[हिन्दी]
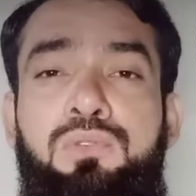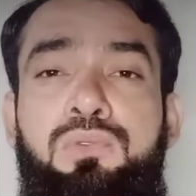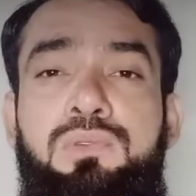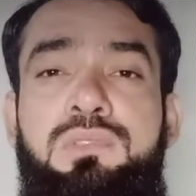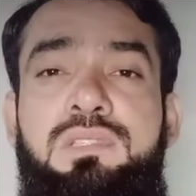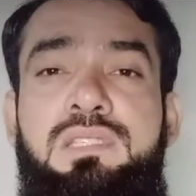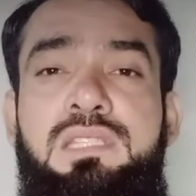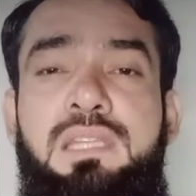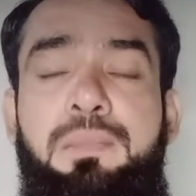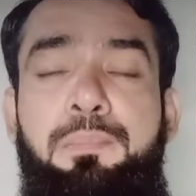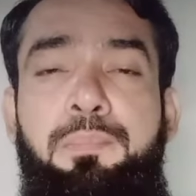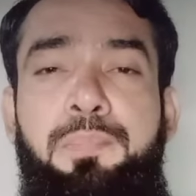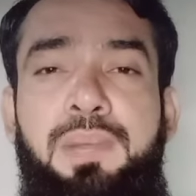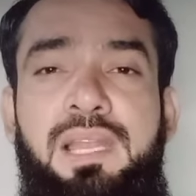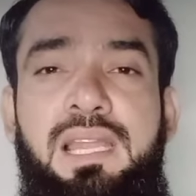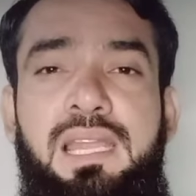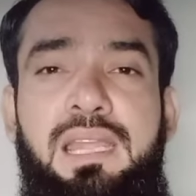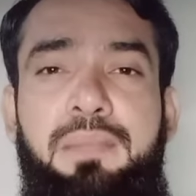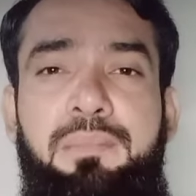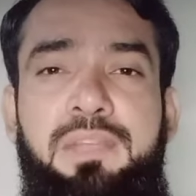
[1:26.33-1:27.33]
तो
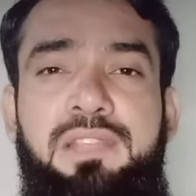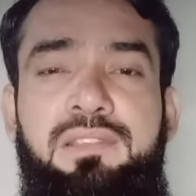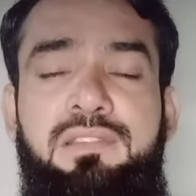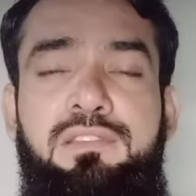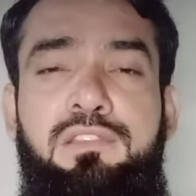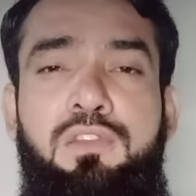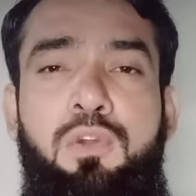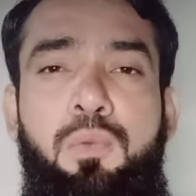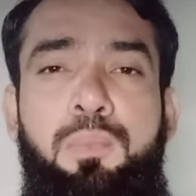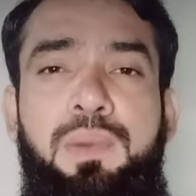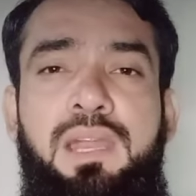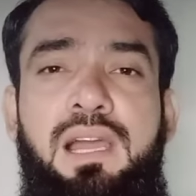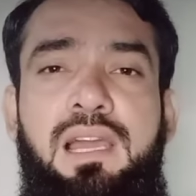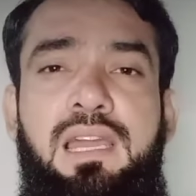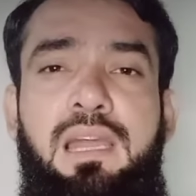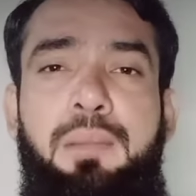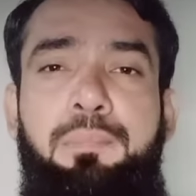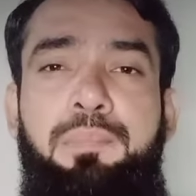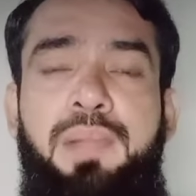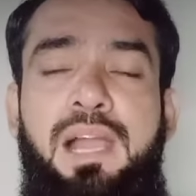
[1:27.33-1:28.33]
सिंपल इमेजेस के ऊपर
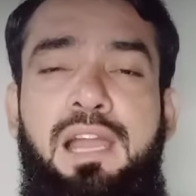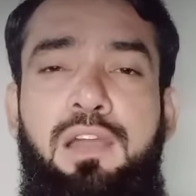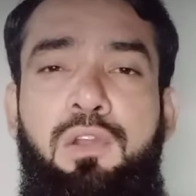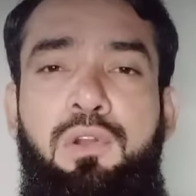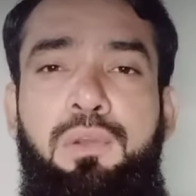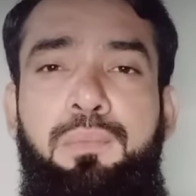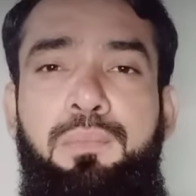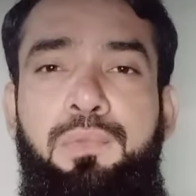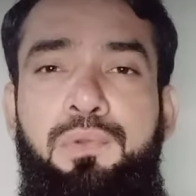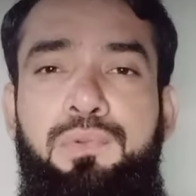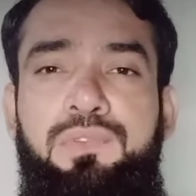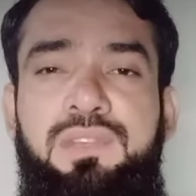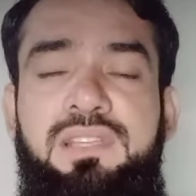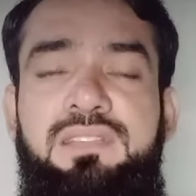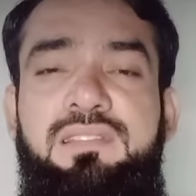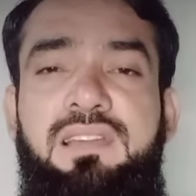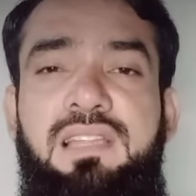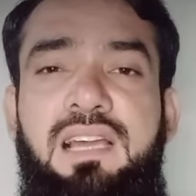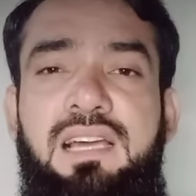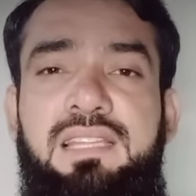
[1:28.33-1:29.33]
अगर आप बैकग्राउंड म्यूजिक
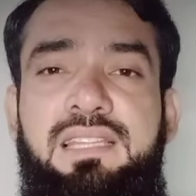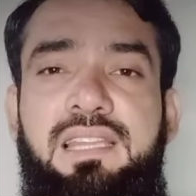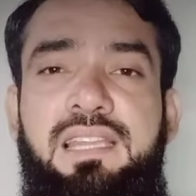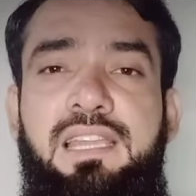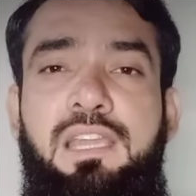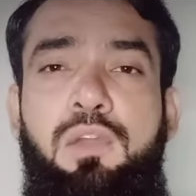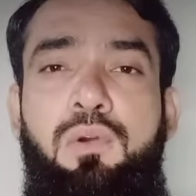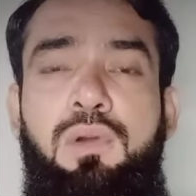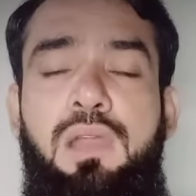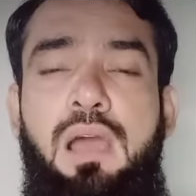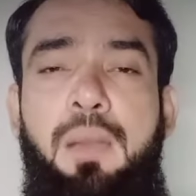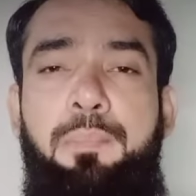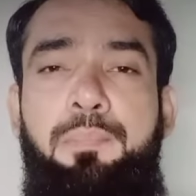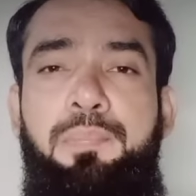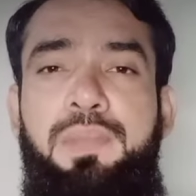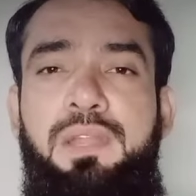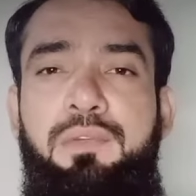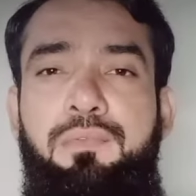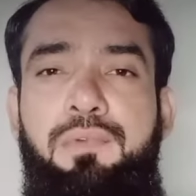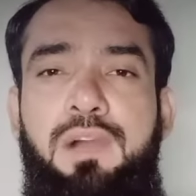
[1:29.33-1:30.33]
चला देंगे और
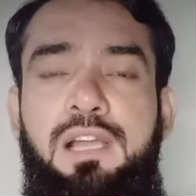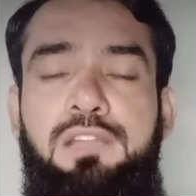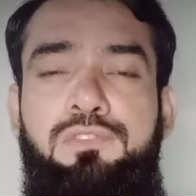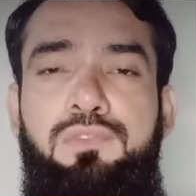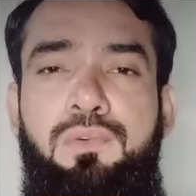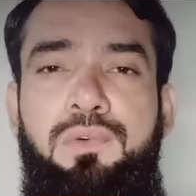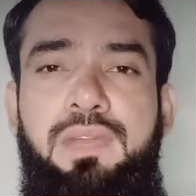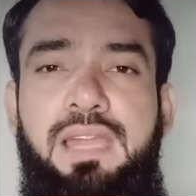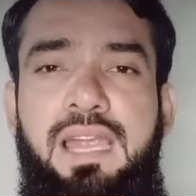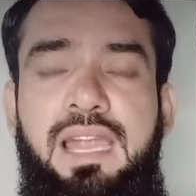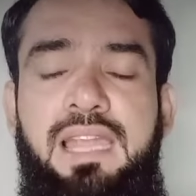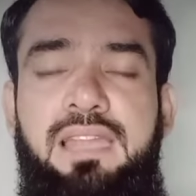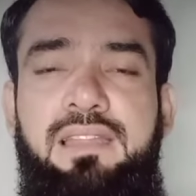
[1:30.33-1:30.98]
अपनी वॉइस ओवर